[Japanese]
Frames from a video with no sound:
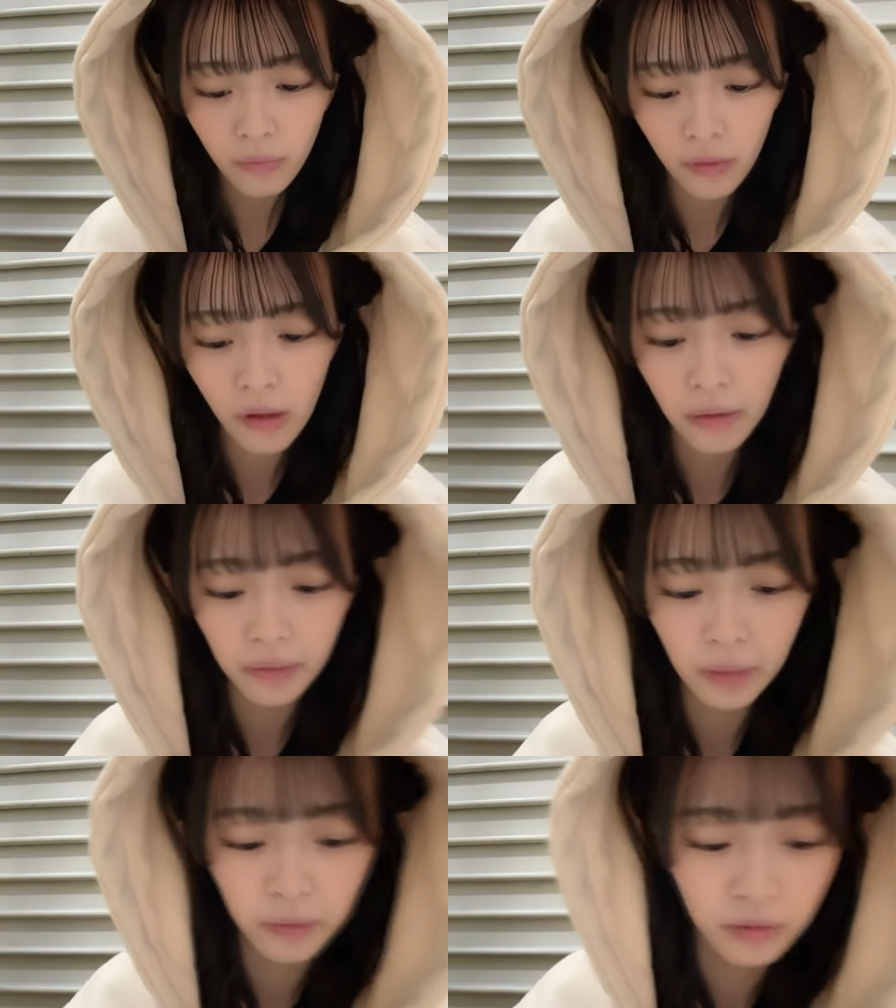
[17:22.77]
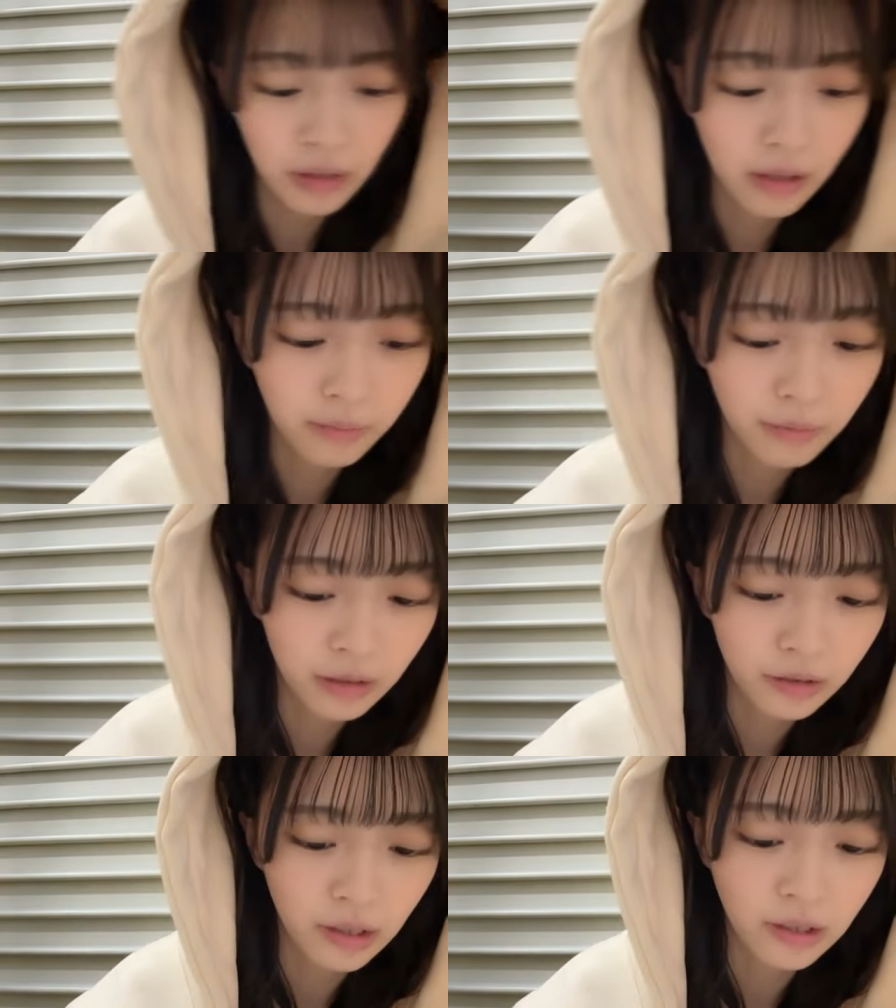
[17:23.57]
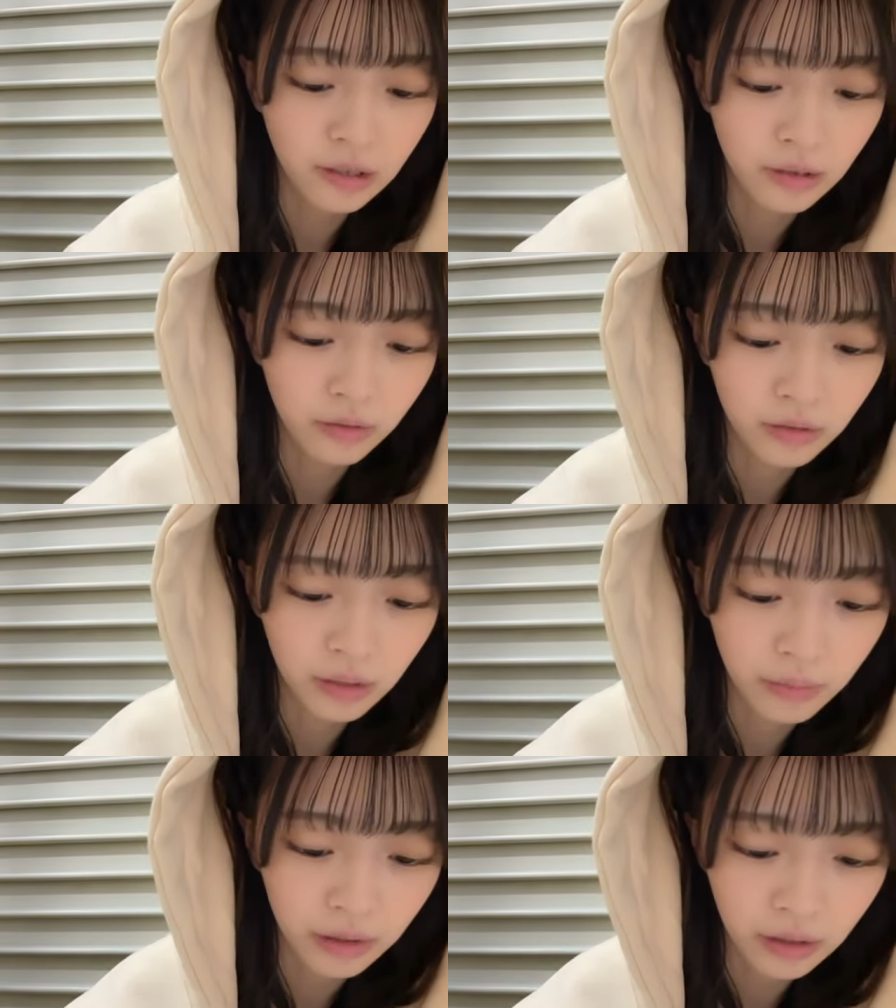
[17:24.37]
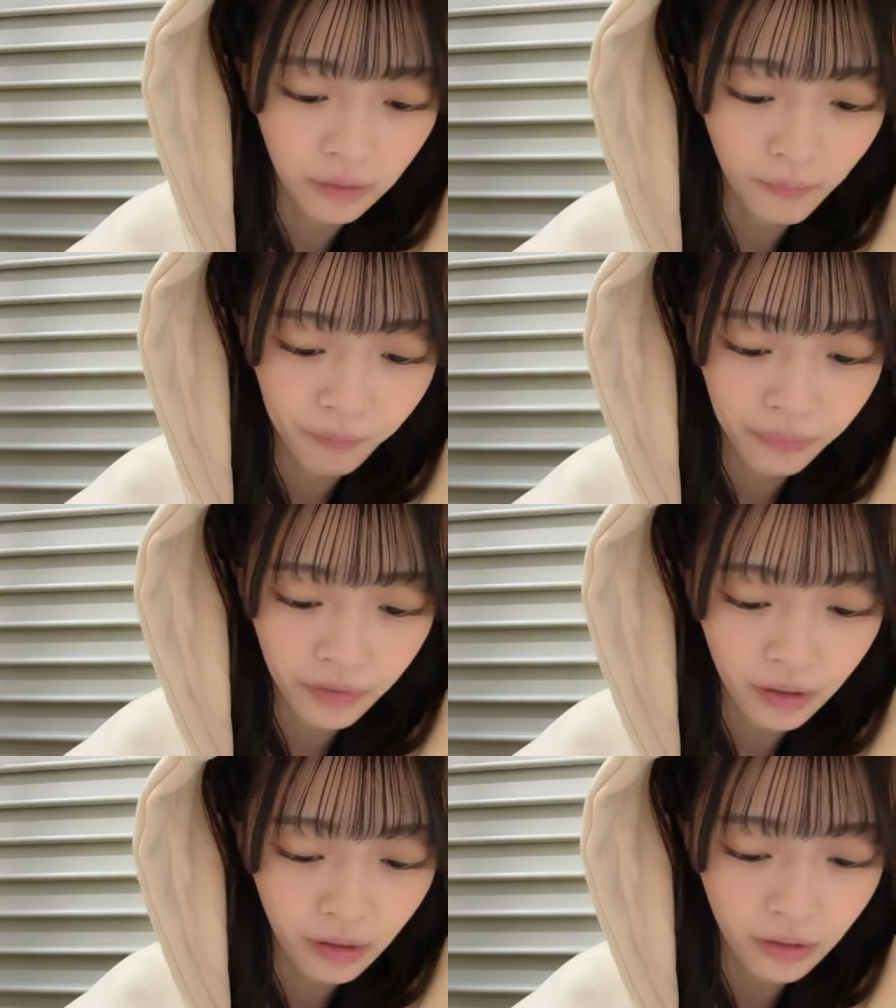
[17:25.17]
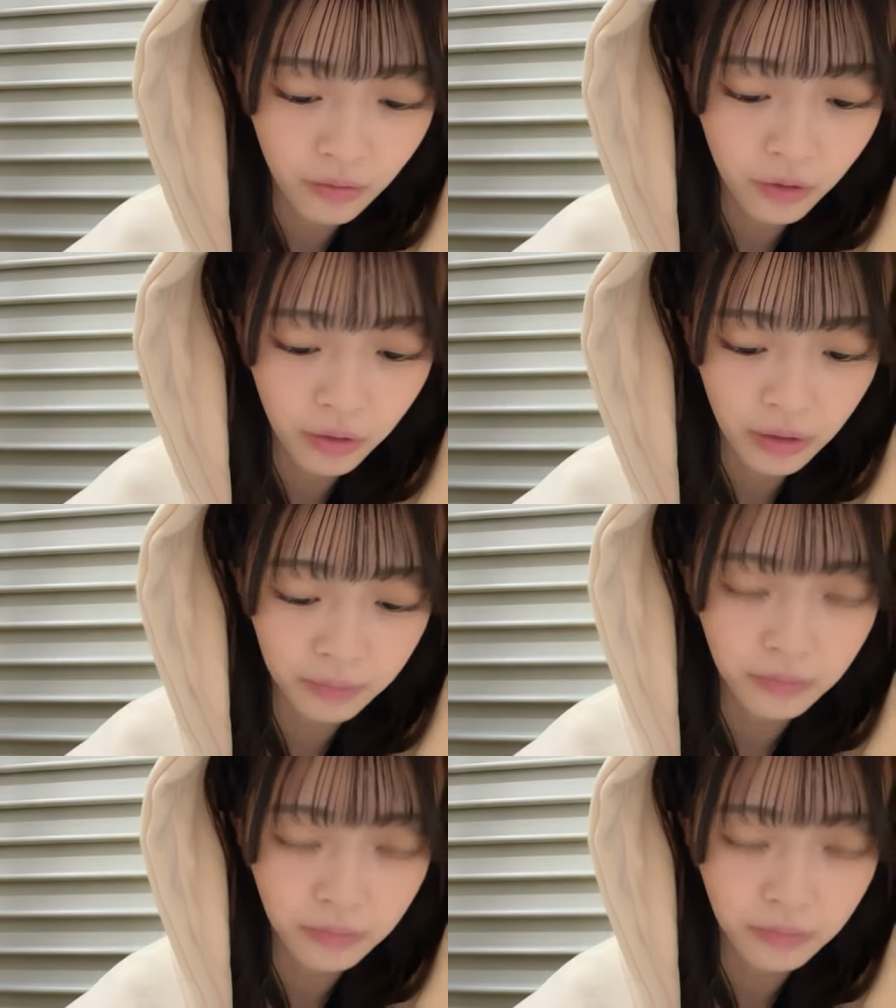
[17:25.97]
ね M ね一回じゃなくてまたやれるように